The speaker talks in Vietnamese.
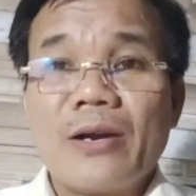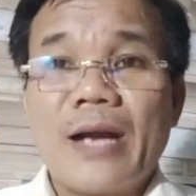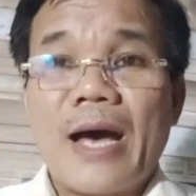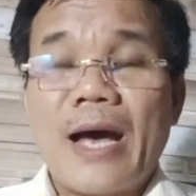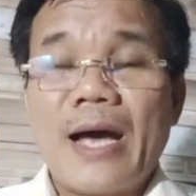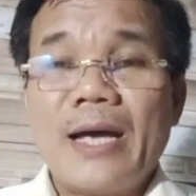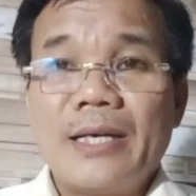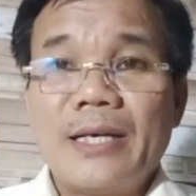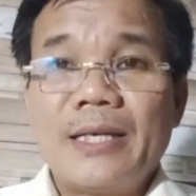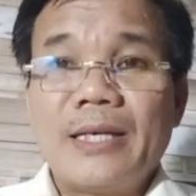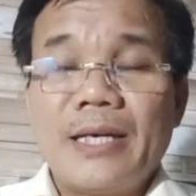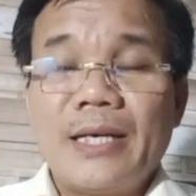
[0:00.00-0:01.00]
đã
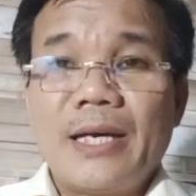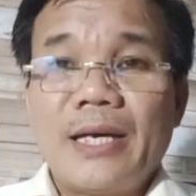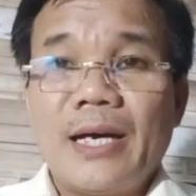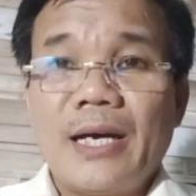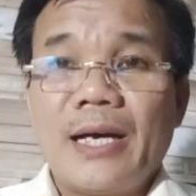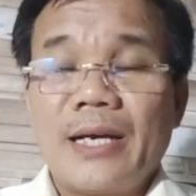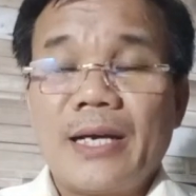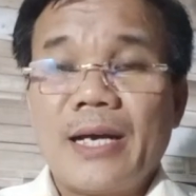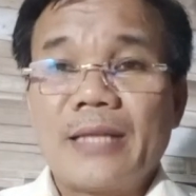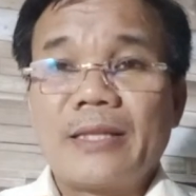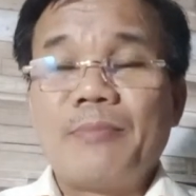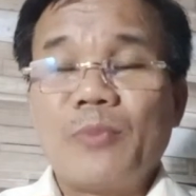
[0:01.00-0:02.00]
à,
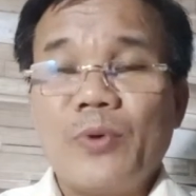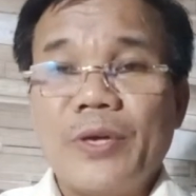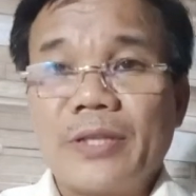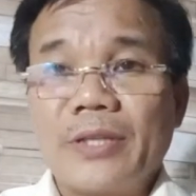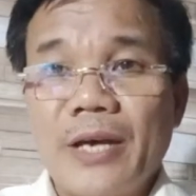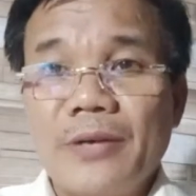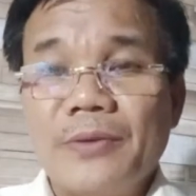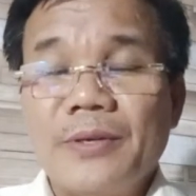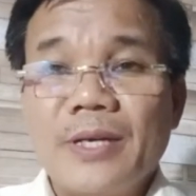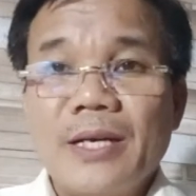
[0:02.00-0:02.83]
đã tâm nguyện theo.